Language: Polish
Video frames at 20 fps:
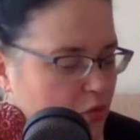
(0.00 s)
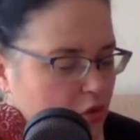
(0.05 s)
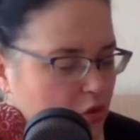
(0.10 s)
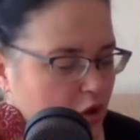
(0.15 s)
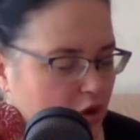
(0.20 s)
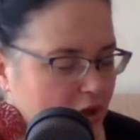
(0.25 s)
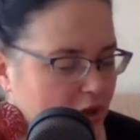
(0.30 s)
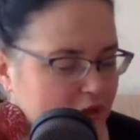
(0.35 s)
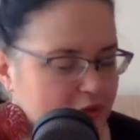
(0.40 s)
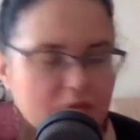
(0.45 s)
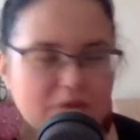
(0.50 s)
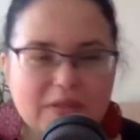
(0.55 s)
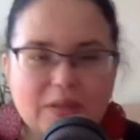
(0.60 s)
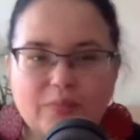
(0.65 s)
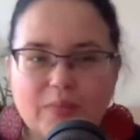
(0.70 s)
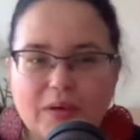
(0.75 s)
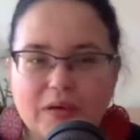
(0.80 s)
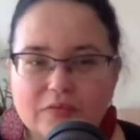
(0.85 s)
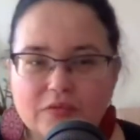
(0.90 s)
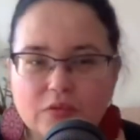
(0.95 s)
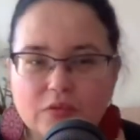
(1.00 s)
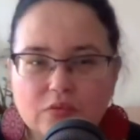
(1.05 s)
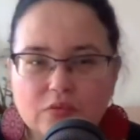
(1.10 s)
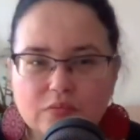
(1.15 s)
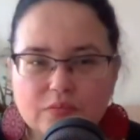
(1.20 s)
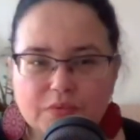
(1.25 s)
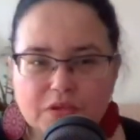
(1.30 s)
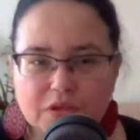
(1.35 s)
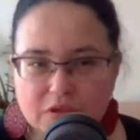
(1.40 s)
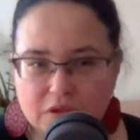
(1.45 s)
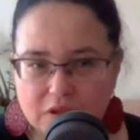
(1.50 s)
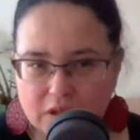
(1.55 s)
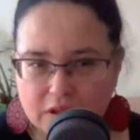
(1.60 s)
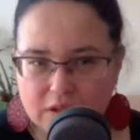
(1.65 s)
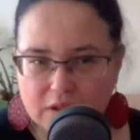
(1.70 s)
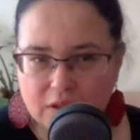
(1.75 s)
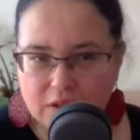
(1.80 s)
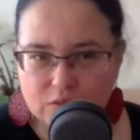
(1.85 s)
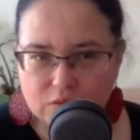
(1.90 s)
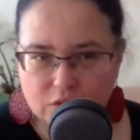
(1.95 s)
ukochaną zabawą,
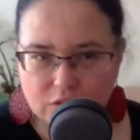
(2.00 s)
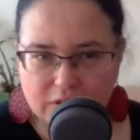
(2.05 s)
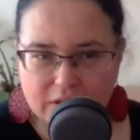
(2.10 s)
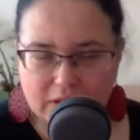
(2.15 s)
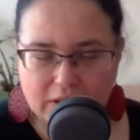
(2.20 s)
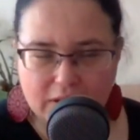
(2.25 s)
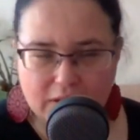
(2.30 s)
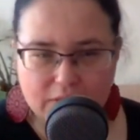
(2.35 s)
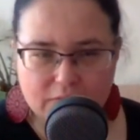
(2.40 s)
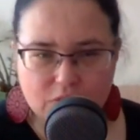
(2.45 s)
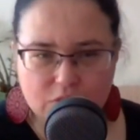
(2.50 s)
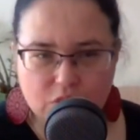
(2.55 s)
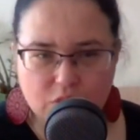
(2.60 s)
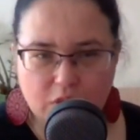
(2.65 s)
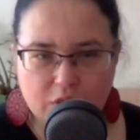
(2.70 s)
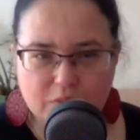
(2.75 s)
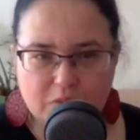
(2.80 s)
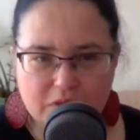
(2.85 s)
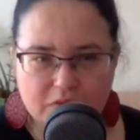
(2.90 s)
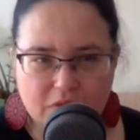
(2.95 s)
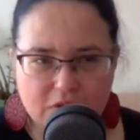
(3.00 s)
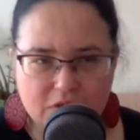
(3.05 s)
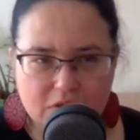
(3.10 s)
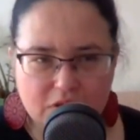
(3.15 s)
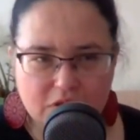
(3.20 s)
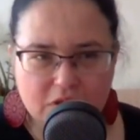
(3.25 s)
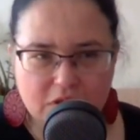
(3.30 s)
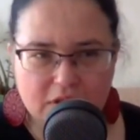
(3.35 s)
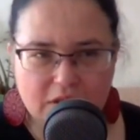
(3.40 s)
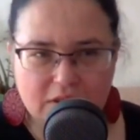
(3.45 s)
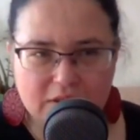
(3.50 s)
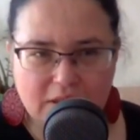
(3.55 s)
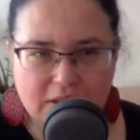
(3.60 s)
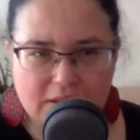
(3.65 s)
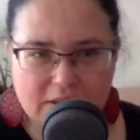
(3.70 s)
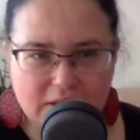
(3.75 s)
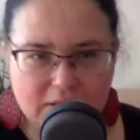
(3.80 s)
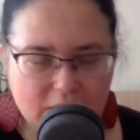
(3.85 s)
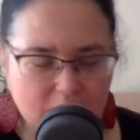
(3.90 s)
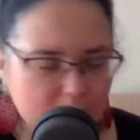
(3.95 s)
pisze autorka czułej przewodniczki
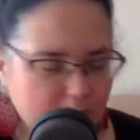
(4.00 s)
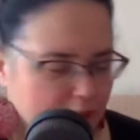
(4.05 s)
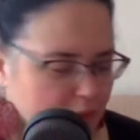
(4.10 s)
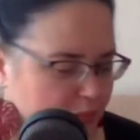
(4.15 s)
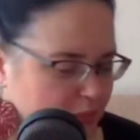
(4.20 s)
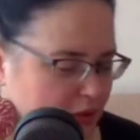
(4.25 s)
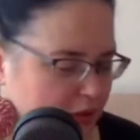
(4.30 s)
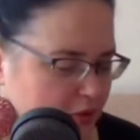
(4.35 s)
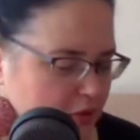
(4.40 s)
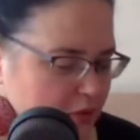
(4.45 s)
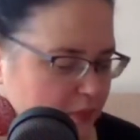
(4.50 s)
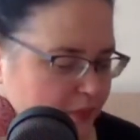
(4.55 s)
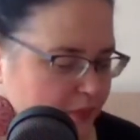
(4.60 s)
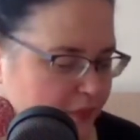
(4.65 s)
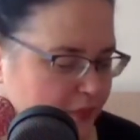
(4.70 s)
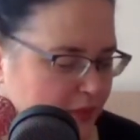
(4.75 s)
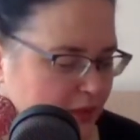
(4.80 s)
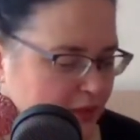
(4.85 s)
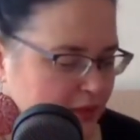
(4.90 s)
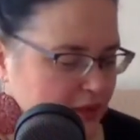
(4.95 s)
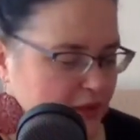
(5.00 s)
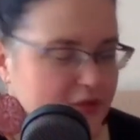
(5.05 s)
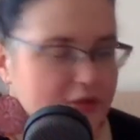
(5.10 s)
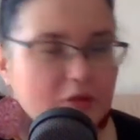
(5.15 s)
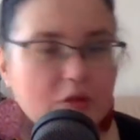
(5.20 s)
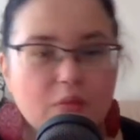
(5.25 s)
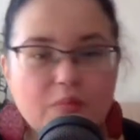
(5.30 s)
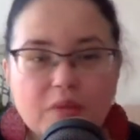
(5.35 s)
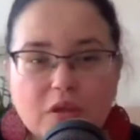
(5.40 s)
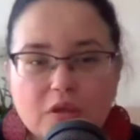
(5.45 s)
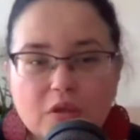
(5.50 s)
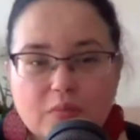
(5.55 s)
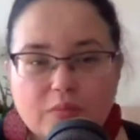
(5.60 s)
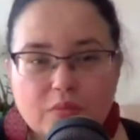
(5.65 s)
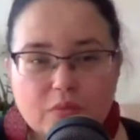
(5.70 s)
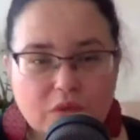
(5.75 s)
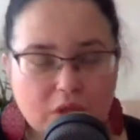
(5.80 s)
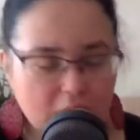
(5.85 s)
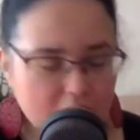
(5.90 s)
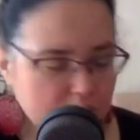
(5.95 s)
Natalia de Barbaro, jest robienie
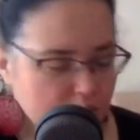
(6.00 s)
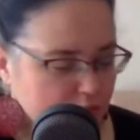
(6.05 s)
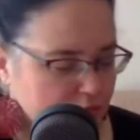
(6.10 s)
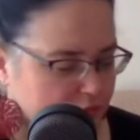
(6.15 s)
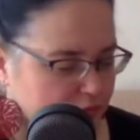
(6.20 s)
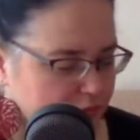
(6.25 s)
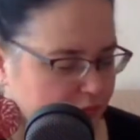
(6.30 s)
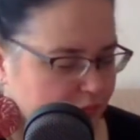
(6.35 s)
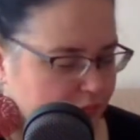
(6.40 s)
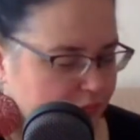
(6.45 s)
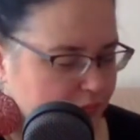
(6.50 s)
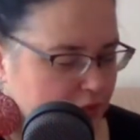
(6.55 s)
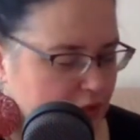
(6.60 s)
bukietów.